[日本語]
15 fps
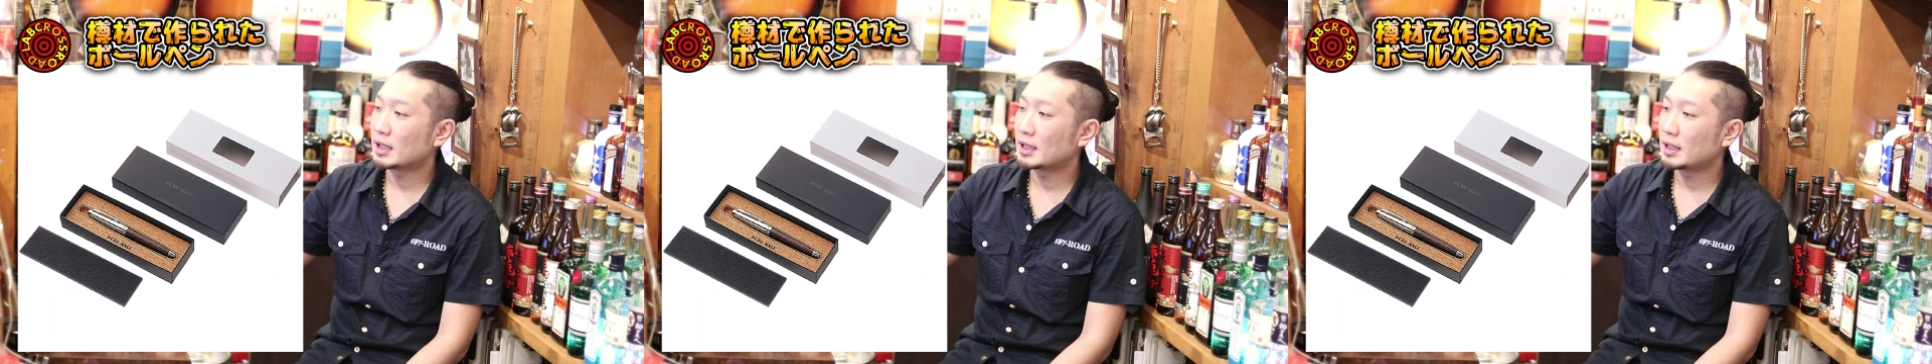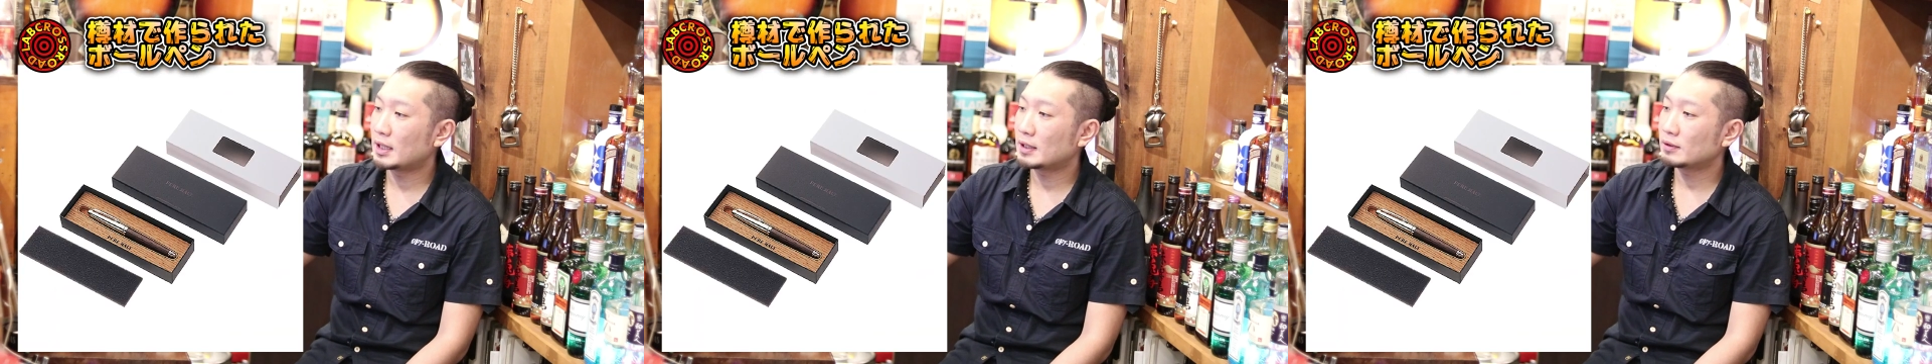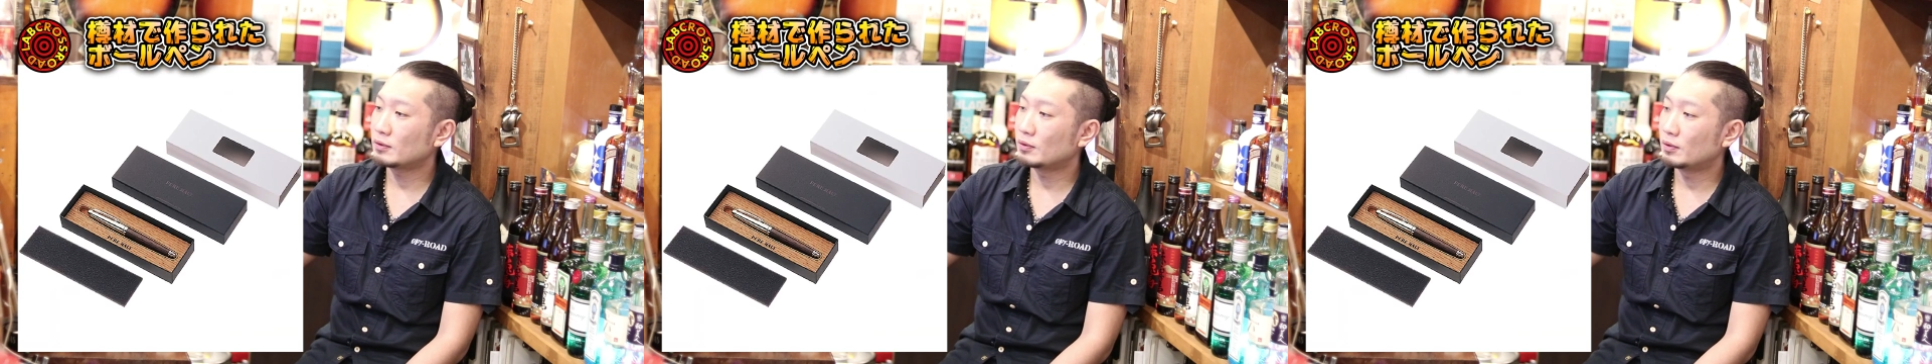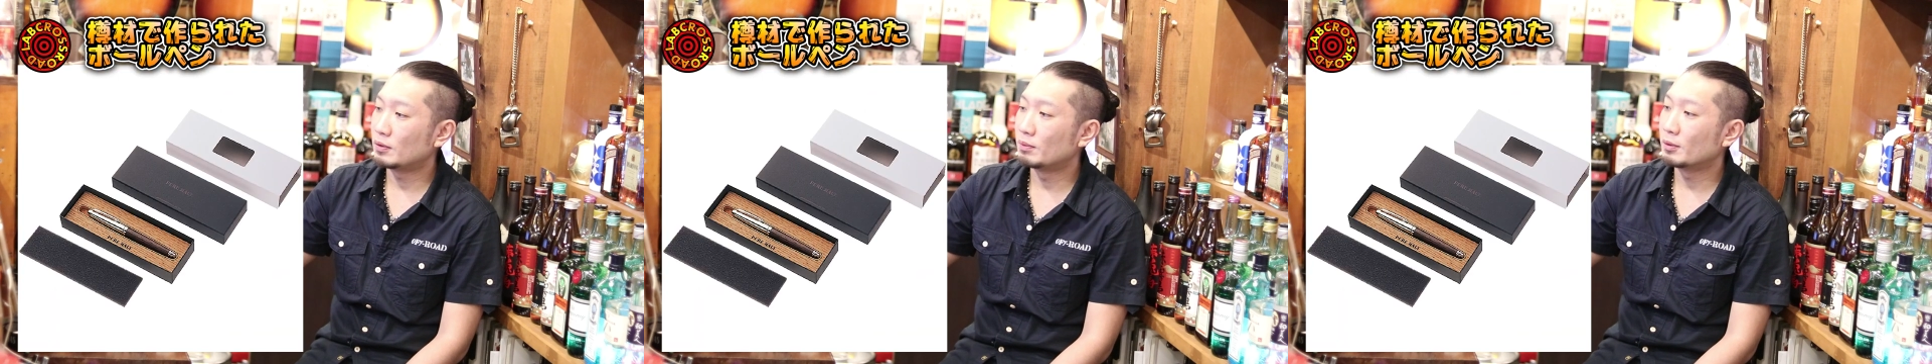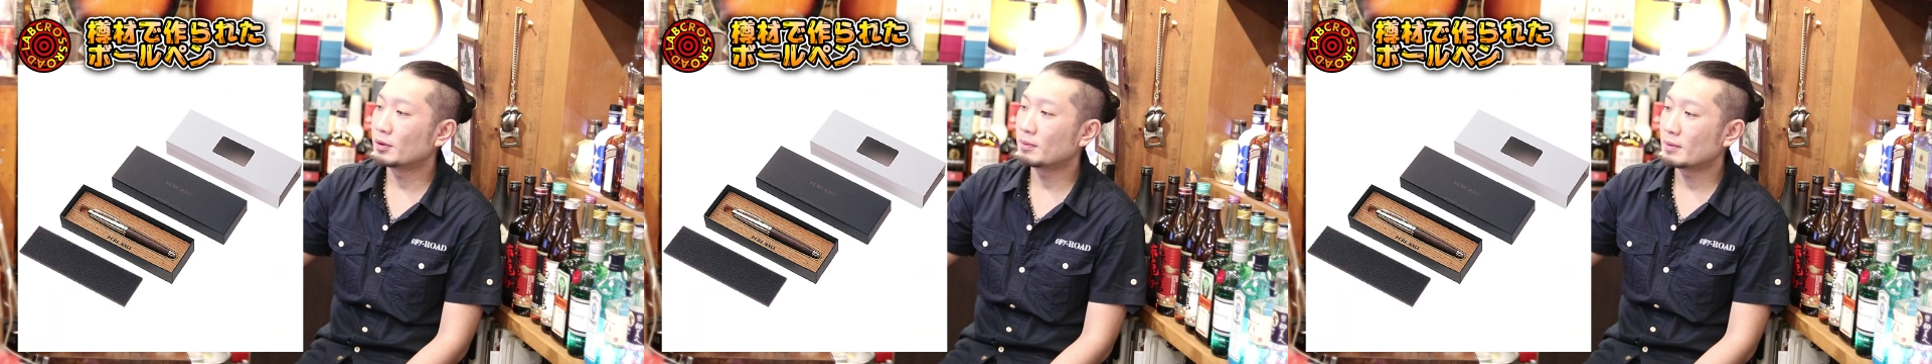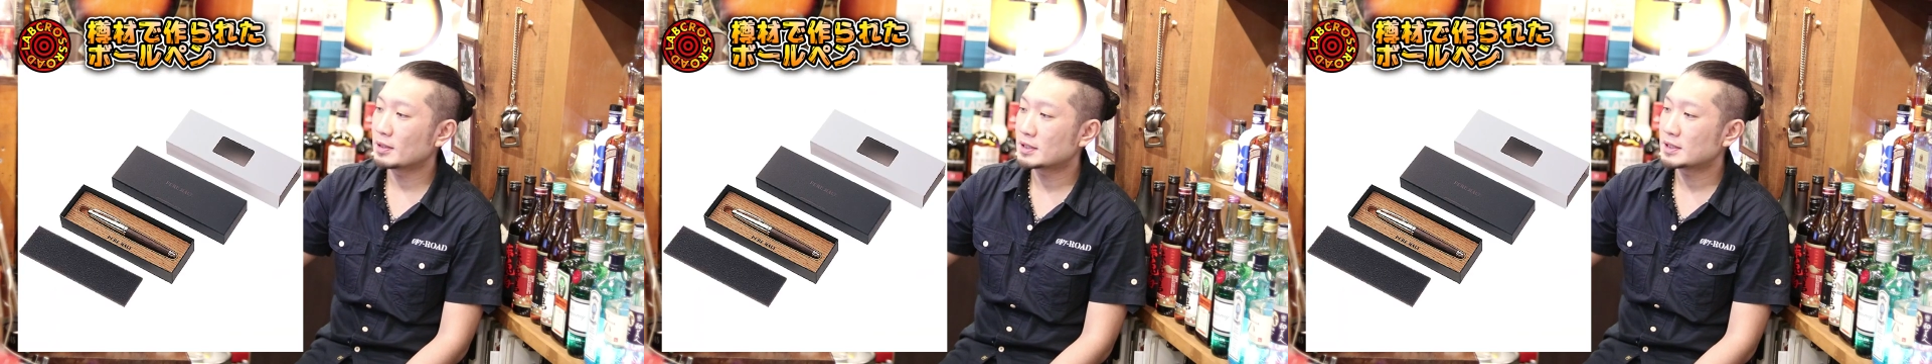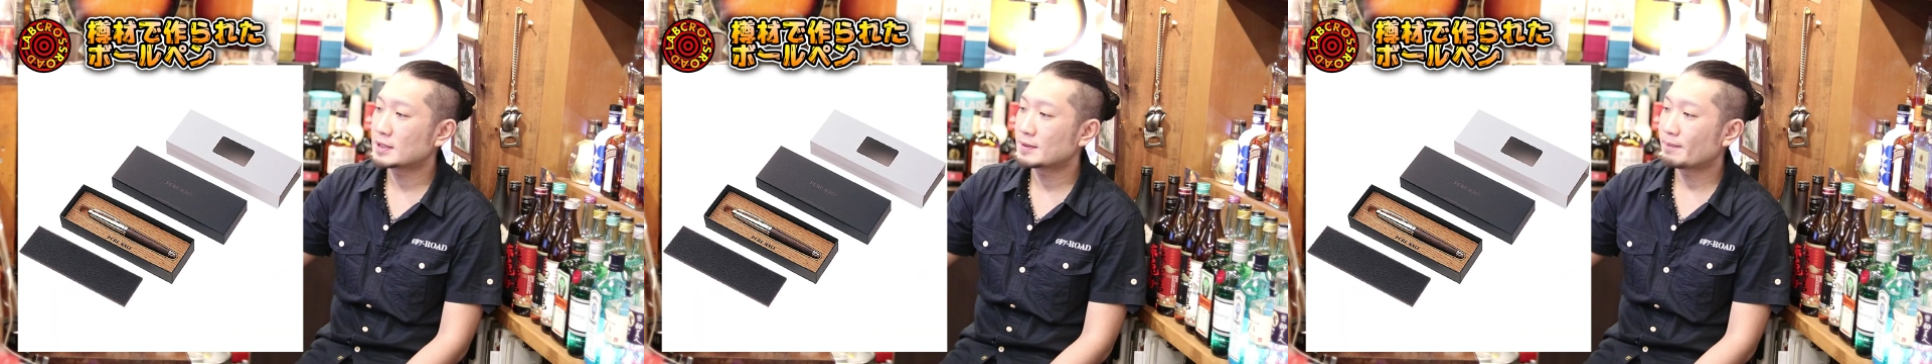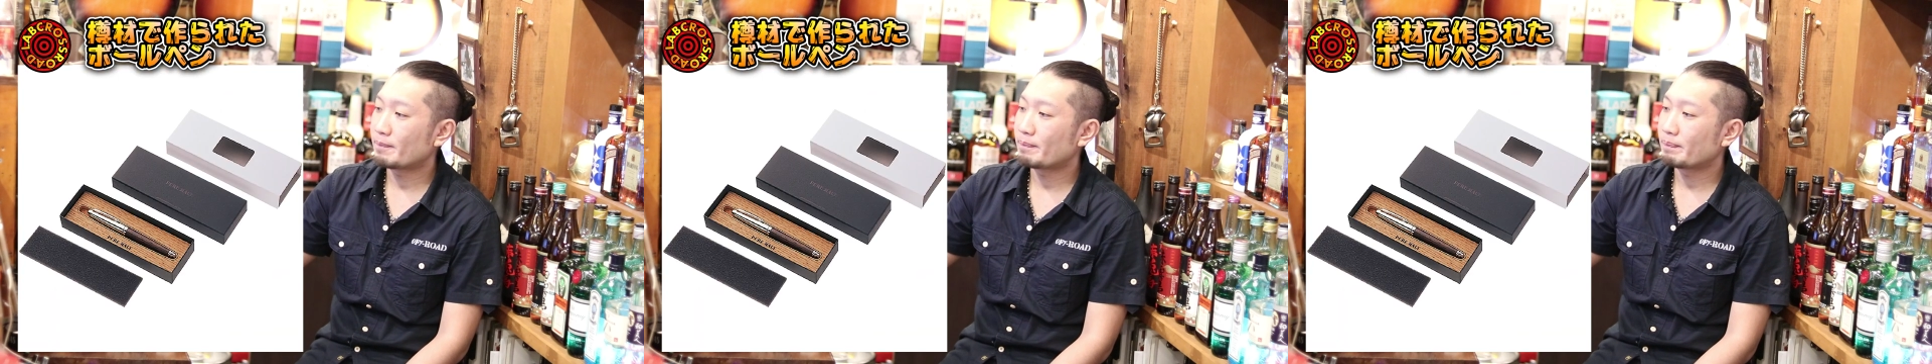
いかなと思います。